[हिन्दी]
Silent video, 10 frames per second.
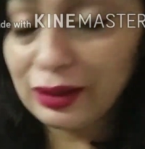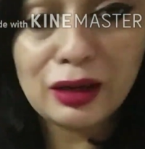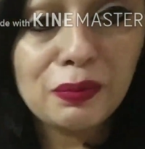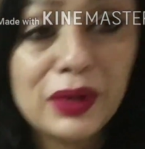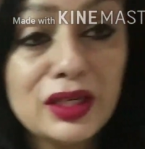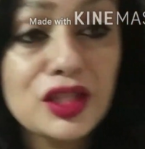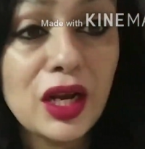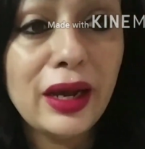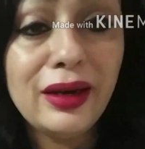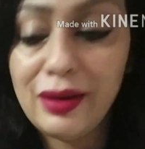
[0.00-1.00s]
लक
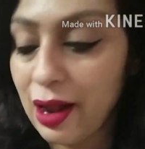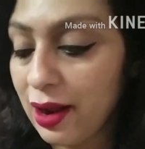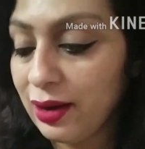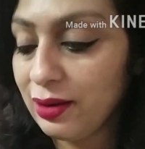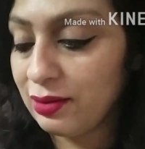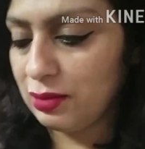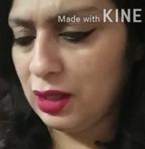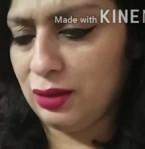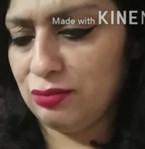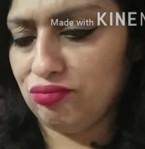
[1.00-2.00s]
shine line
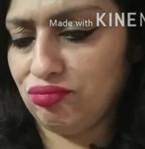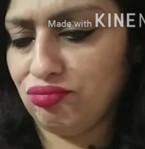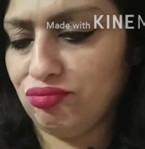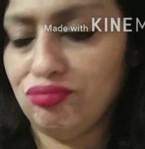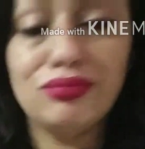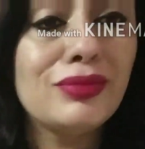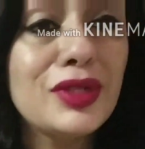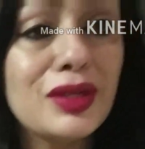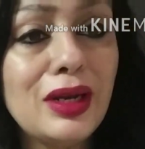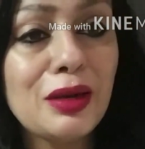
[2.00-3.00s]
नहीं
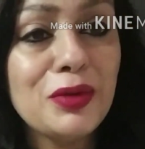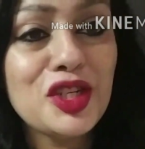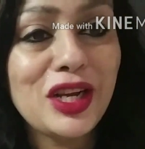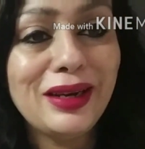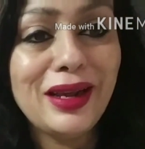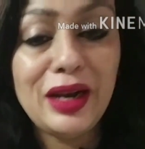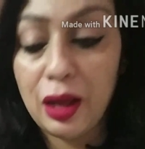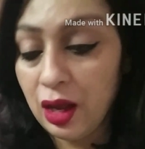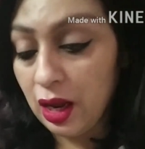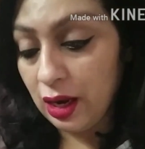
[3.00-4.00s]
हम्म में shine line
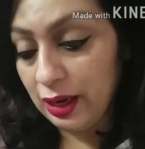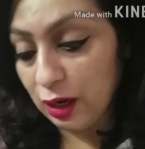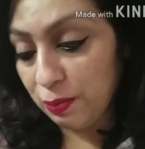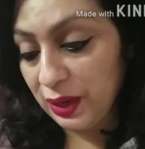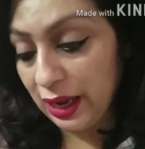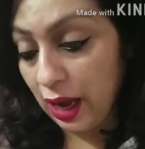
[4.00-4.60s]
है लक